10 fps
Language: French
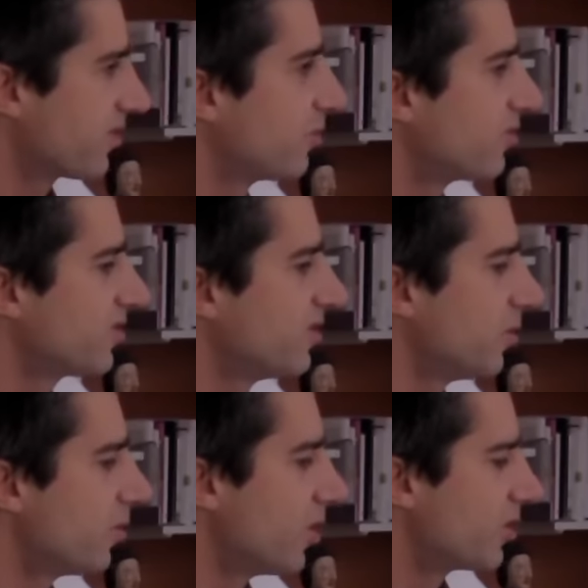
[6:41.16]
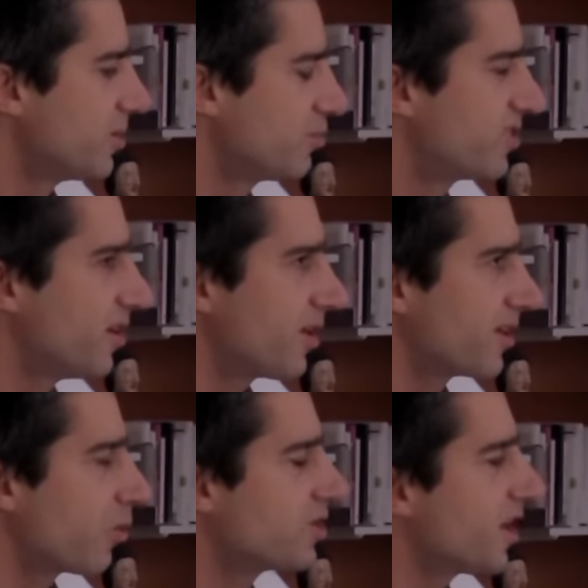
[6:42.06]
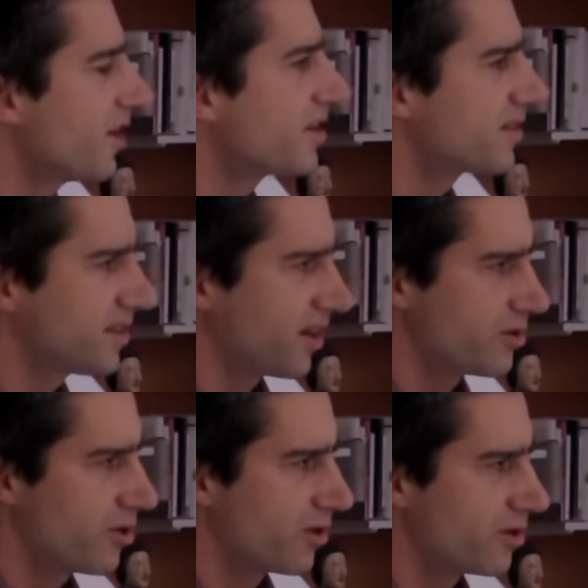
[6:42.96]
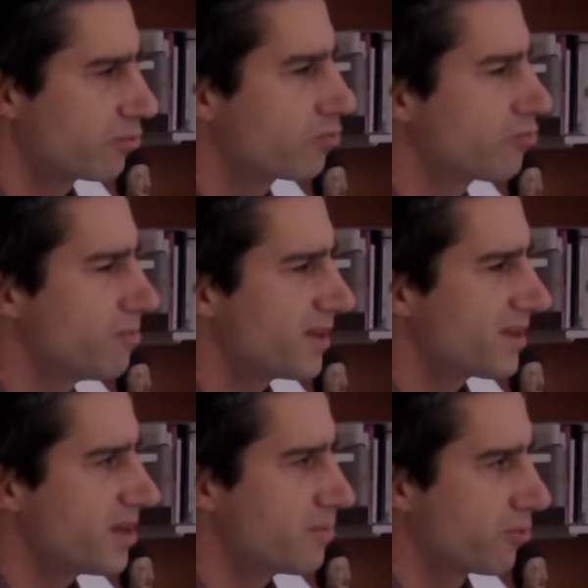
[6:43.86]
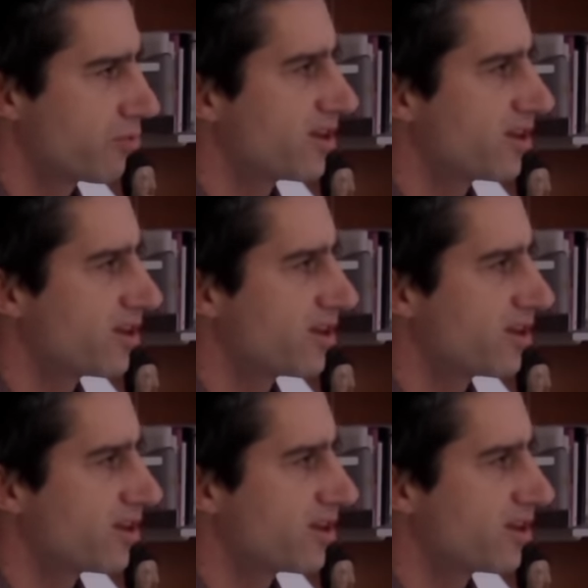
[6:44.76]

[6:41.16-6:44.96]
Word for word: c'est aussi qu'il puisse y avoir des regards extérieurs. Il y a eu toute une bataille pour que